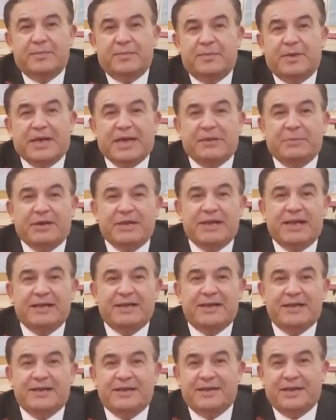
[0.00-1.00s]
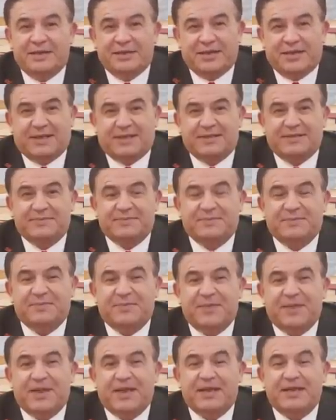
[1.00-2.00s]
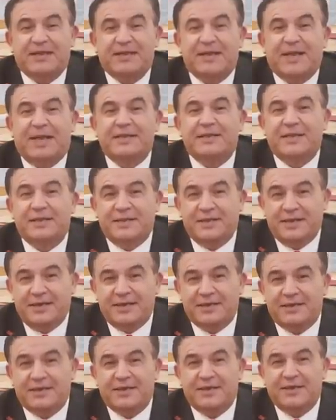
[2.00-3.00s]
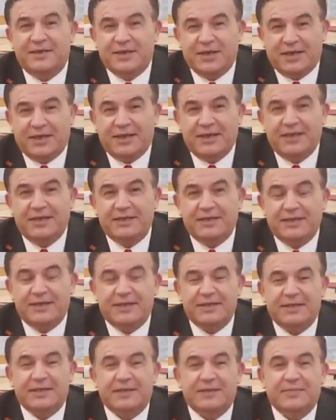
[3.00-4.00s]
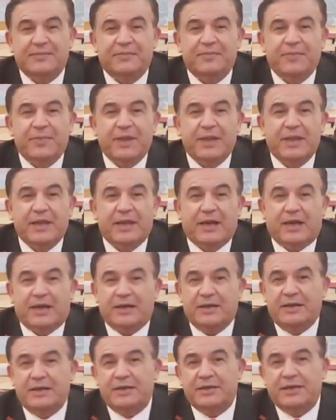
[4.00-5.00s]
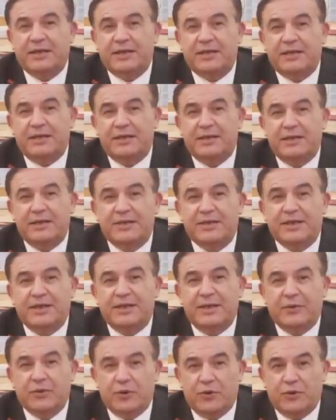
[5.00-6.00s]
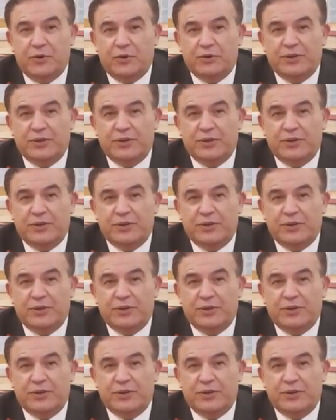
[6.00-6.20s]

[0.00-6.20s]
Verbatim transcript: Merhaba değerli arkadaşlar. Nasılsınız? İnşallah iyisinizdir. Arkadaşlar ilginç şeyler oluyor.